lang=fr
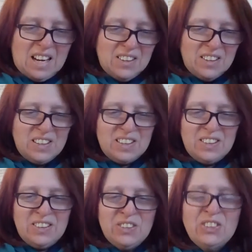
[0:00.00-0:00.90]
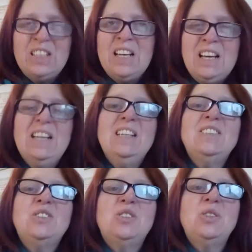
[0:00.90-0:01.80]
Alors, on est
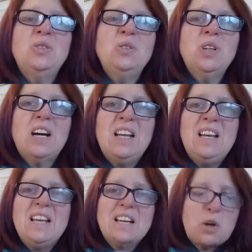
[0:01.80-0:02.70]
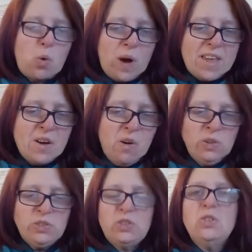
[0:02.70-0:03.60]
sur les
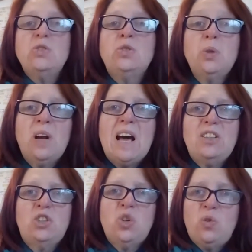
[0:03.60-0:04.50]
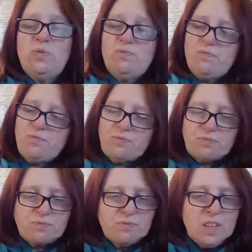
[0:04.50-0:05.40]
croyances sur l'argent.
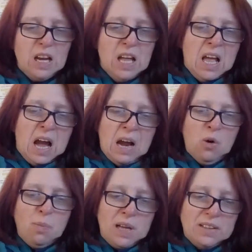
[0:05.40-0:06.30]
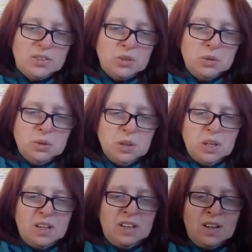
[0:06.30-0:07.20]
Alors bien
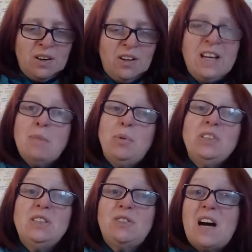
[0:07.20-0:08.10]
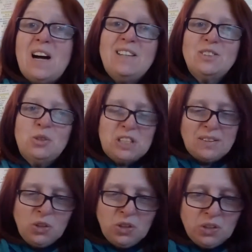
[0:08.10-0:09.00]
sûr, euh, la petite phrase que
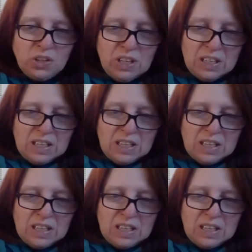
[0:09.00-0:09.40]
j'adore,